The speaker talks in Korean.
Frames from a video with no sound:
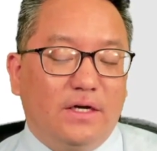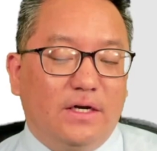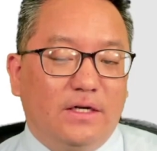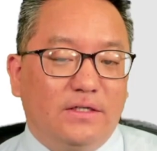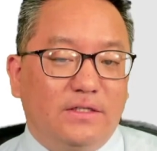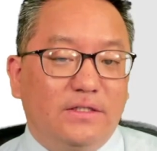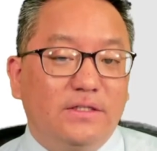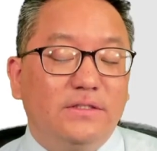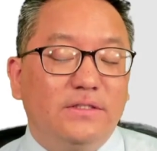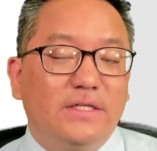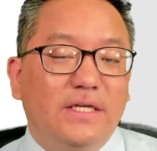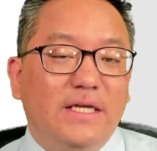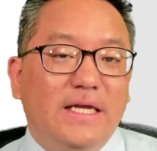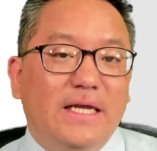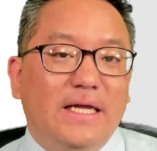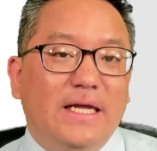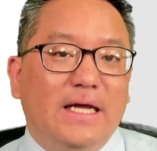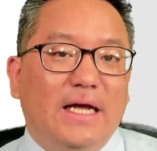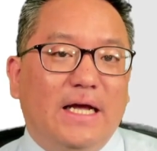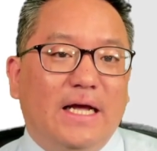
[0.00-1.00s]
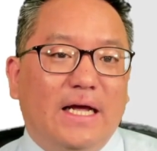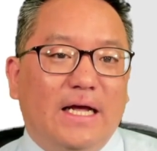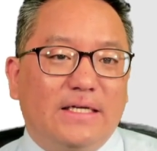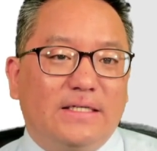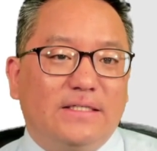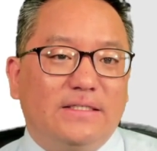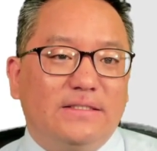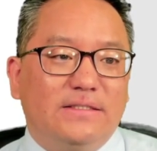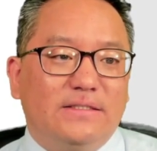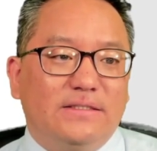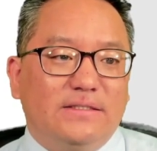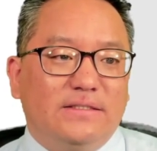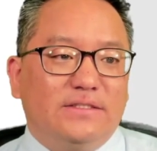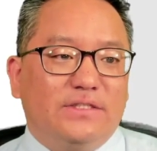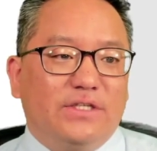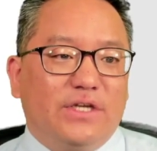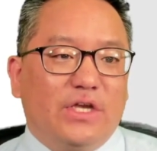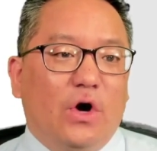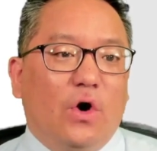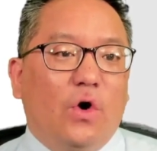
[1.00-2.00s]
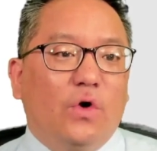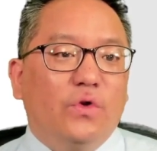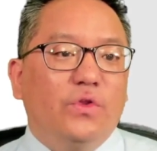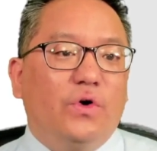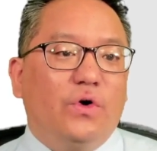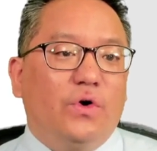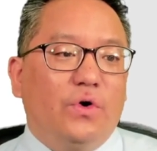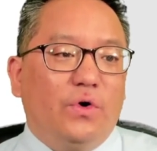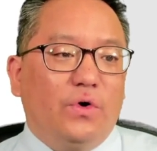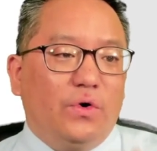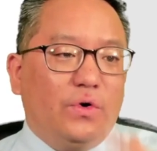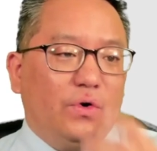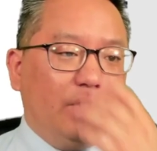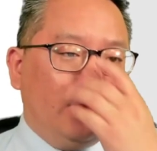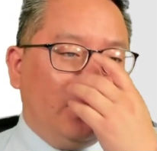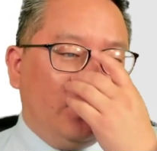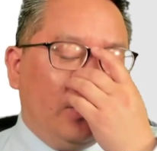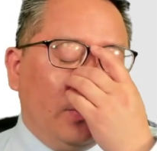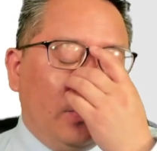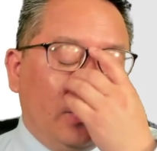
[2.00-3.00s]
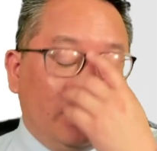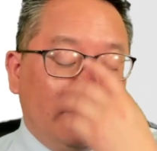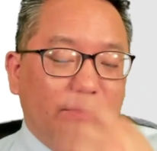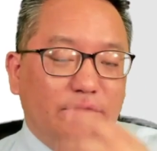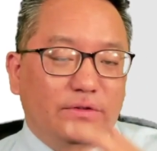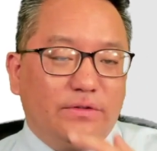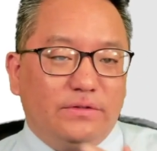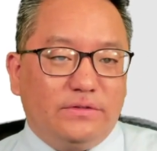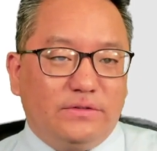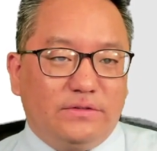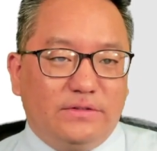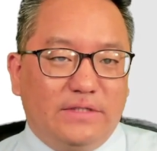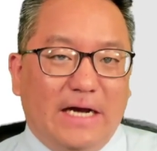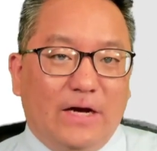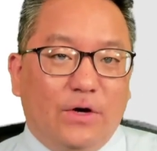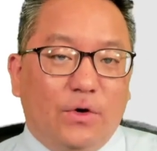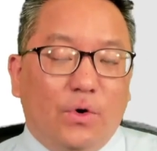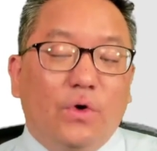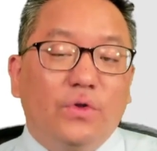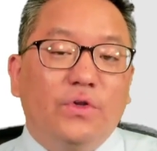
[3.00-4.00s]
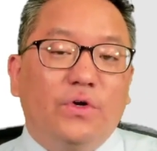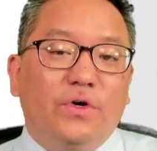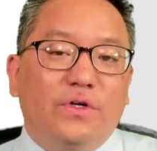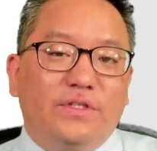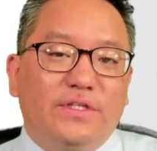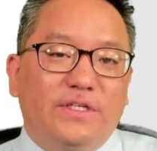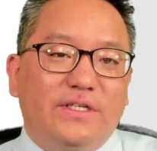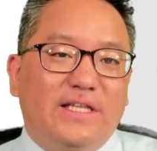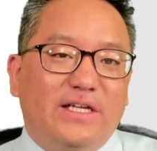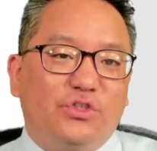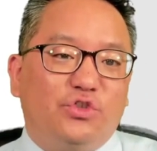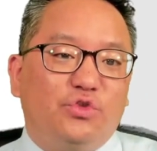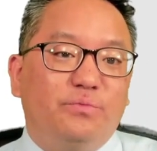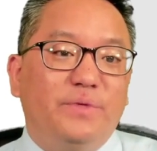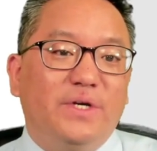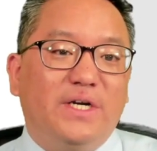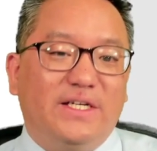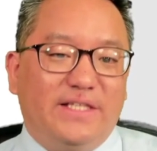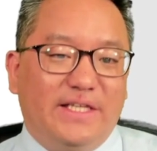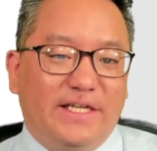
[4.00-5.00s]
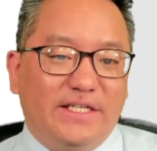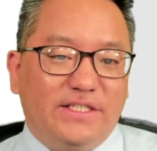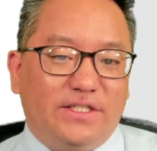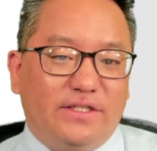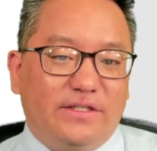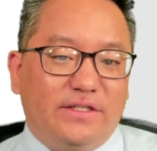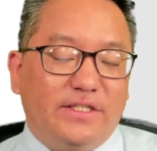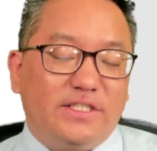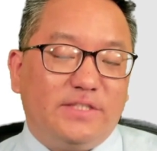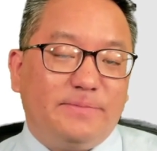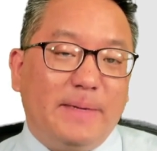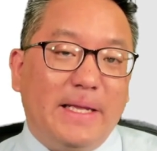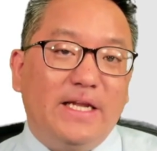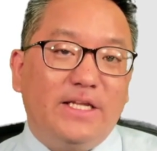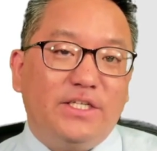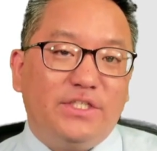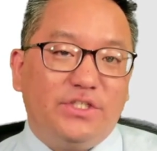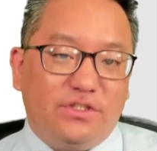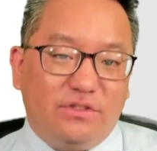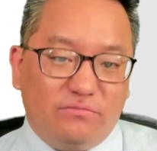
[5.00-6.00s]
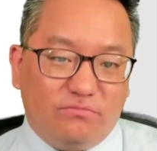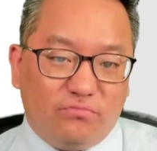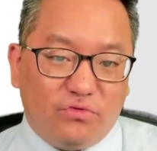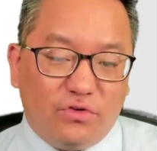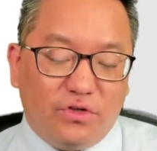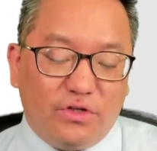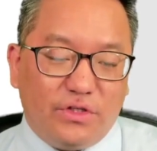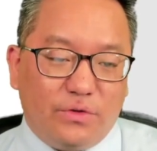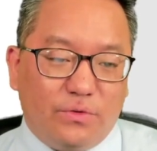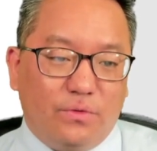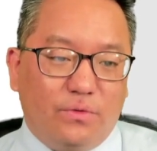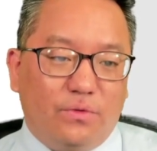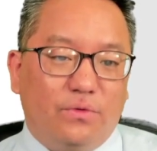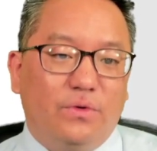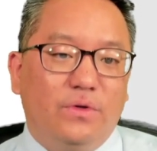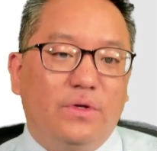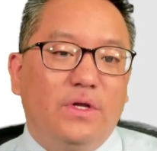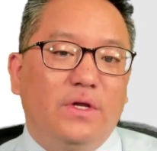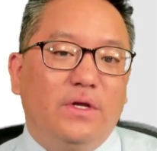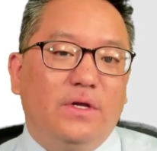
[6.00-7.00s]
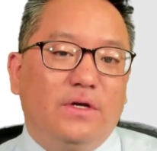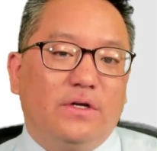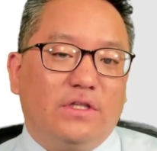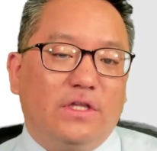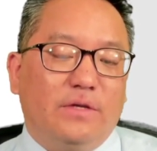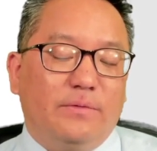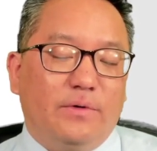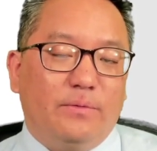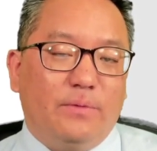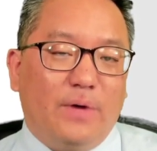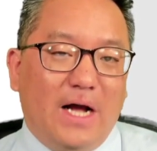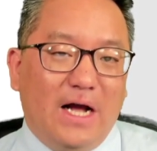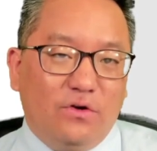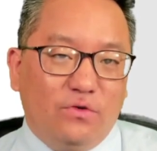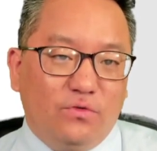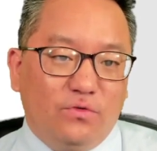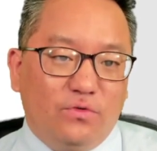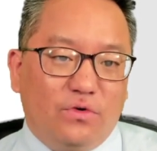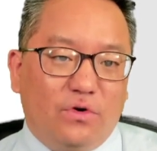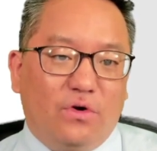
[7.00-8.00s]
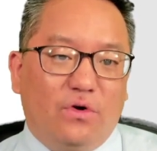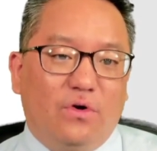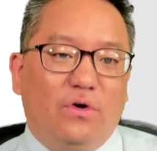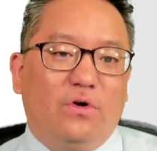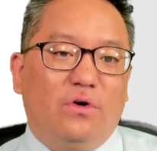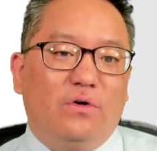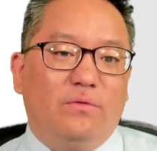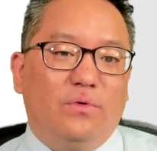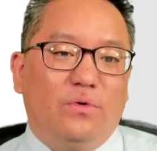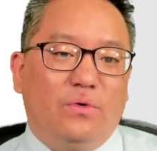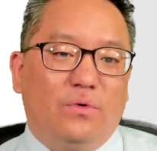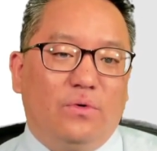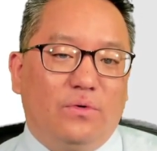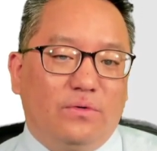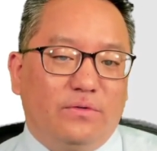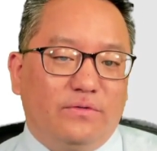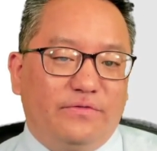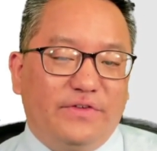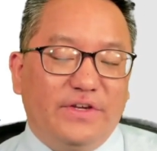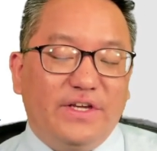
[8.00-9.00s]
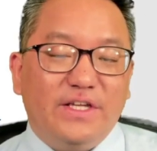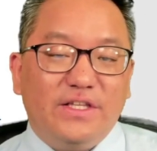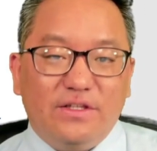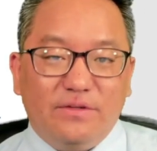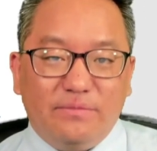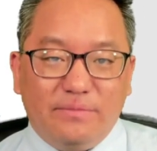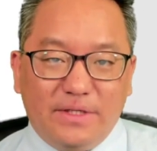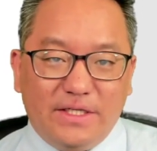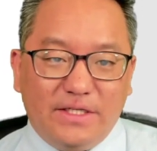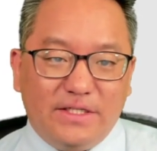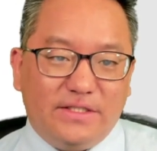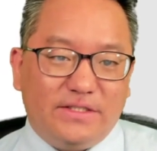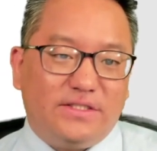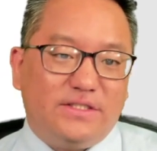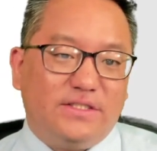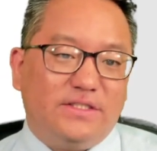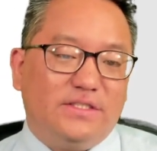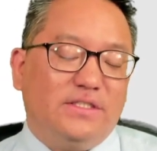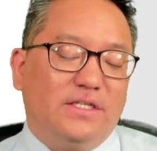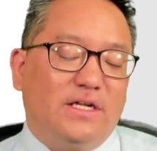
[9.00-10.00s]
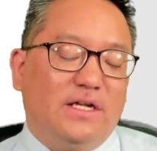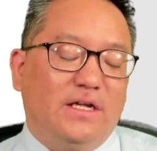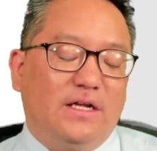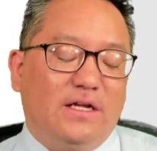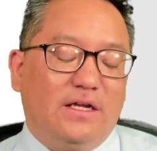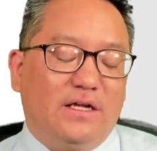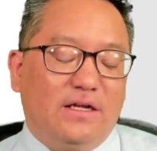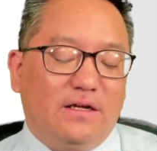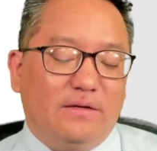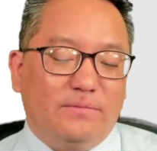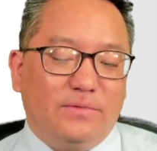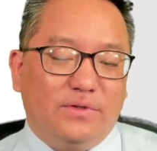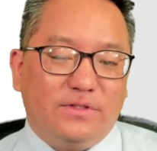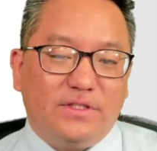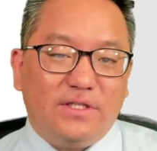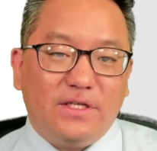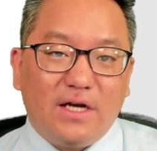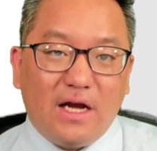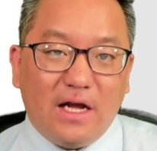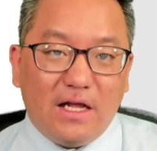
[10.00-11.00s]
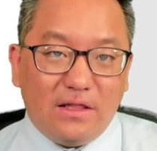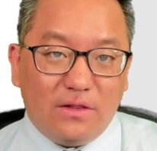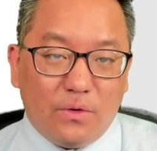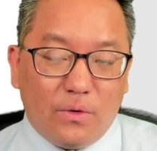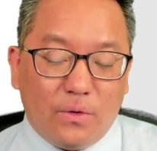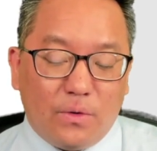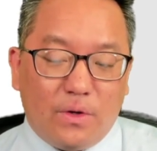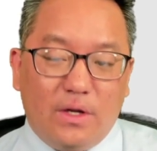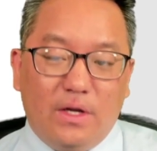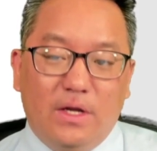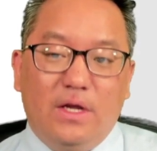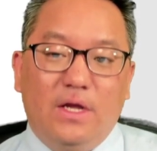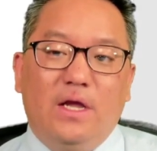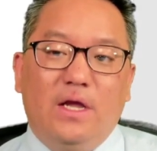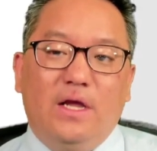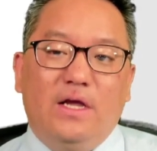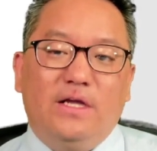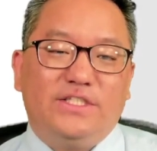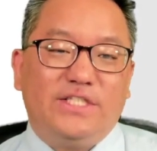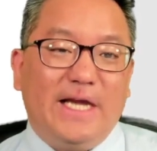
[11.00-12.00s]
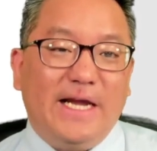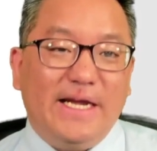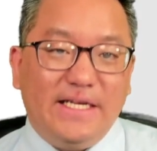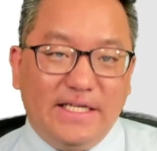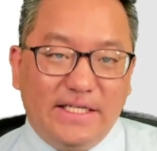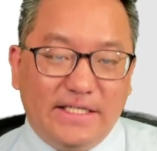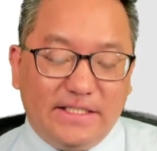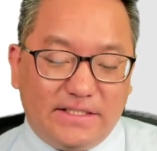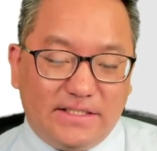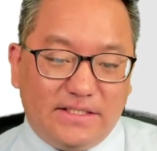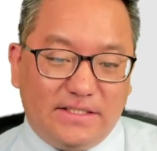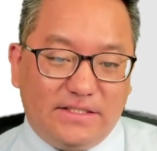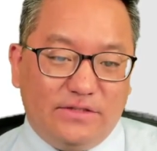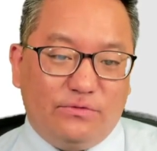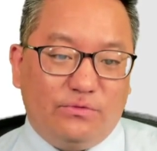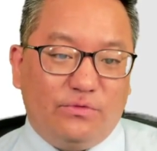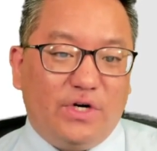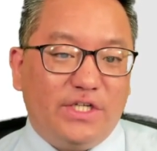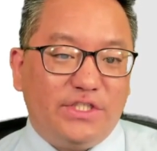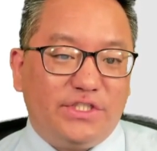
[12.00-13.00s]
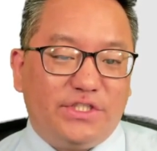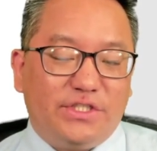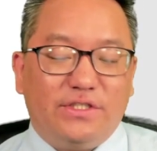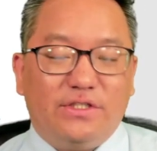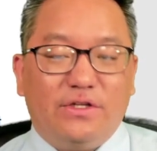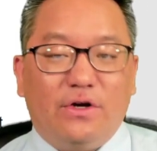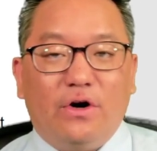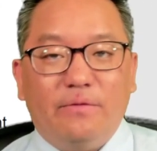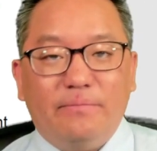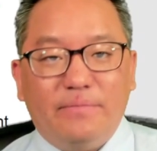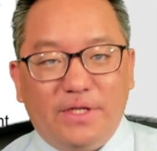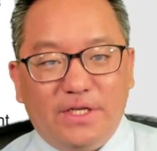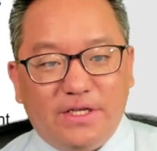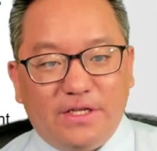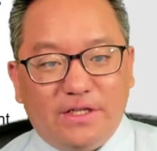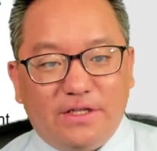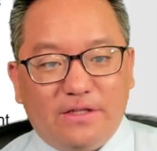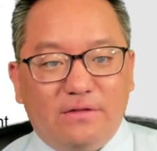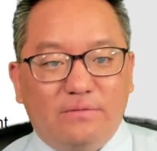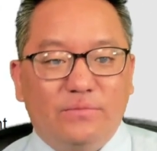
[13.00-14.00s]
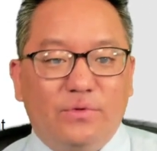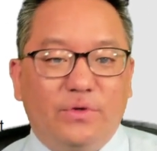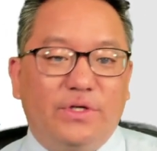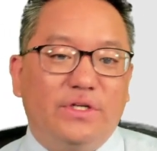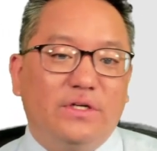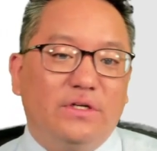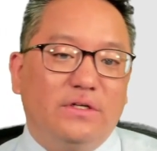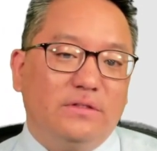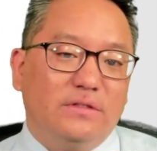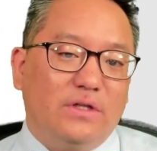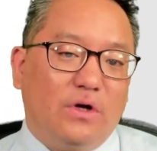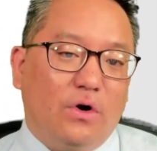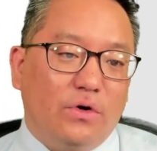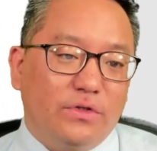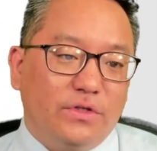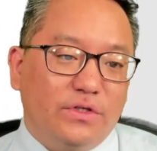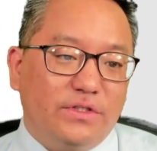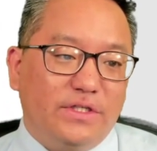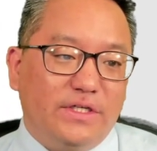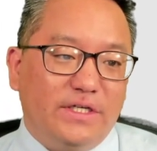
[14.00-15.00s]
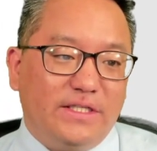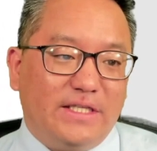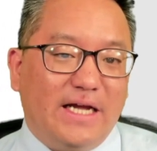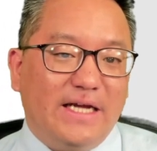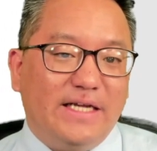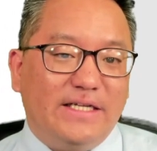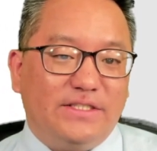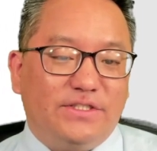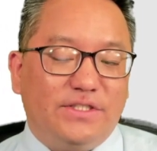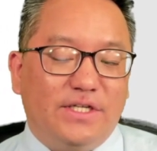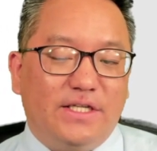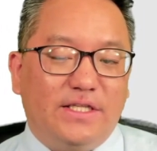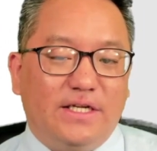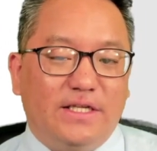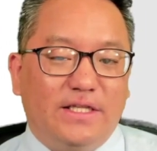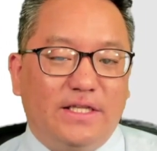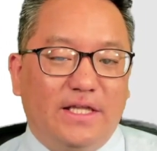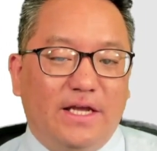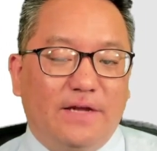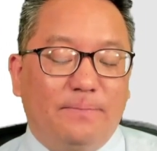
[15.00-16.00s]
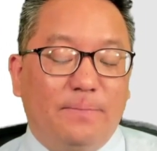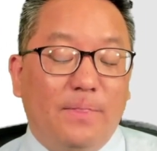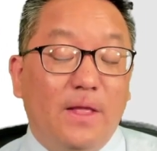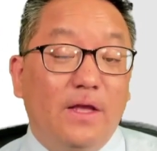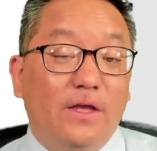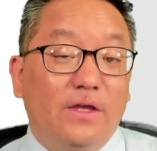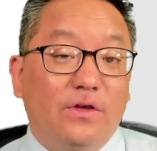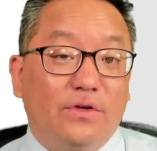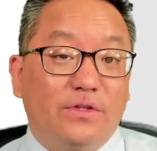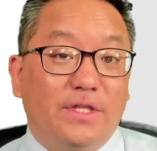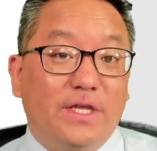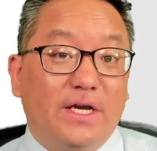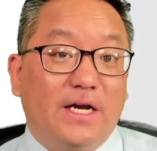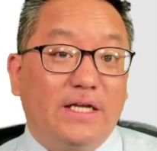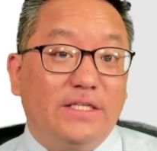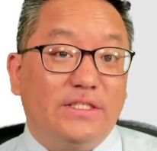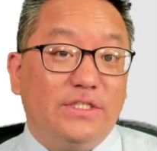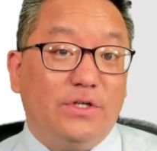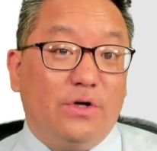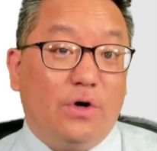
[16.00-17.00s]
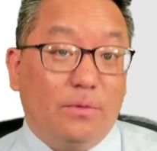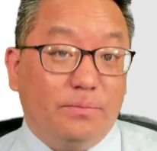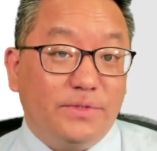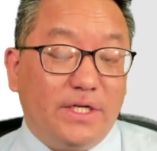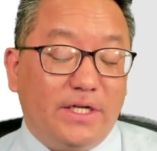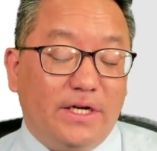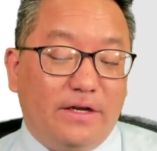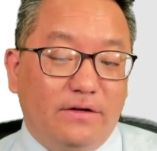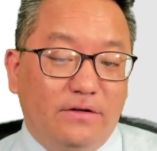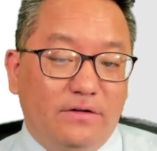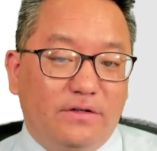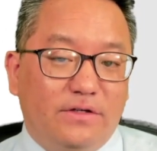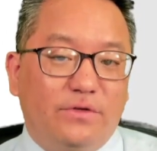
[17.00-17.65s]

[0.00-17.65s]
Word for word: 은 아, 그, 저기, 언어, 아, 언어들이 다 준비가 돼 있어야 돼. 요 스페니쉬는 물론이고, 그 다음에 뭐 한국어, 뭐, 비트남미스, 아, 뭐, 타갈로그, Chinese, Russian, Armenian 뭐 이런 언어들이 다 있어야 되는데 여태까지 없잖아요.